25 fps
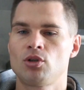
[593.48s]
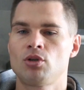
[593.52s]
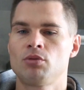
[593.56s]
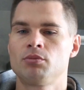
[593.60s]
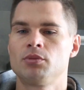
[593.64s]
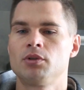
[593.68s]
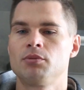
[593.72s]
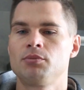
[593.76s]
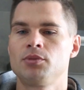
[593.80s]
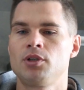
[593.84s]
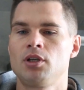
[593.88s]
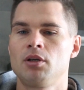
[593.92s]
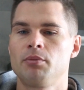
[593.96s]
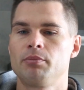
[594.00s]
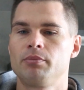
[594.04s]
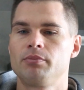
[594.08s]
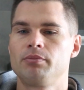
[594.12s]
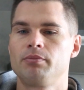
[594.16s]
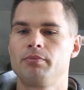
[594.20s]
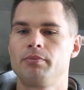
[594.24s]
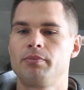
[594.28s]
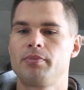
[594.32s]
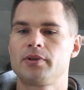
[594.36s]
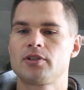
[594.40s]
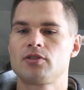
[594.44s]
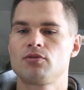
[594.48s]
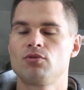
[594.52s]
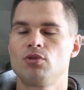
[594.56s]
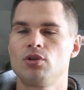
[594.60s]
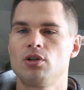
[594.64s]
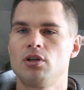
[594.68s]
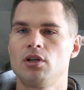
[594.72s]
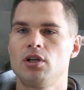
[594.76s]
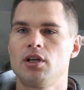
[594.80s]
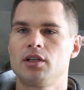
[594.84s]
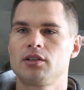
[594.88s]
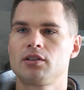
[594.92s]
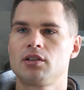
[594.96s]
Потом мне
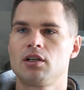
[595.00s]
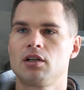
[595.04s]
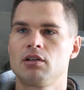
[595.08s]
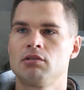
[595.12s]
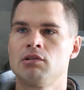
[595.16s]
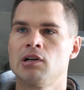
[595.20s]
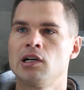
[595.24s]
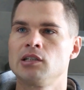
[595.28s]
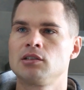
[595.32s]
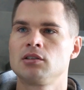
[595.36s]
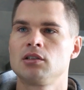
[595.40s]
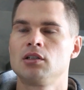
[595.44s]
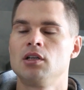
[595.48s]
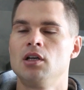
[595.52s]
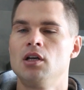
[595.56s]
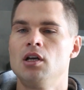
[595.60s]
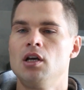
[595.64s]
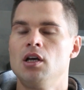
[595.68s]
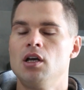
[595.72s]
позволили открывать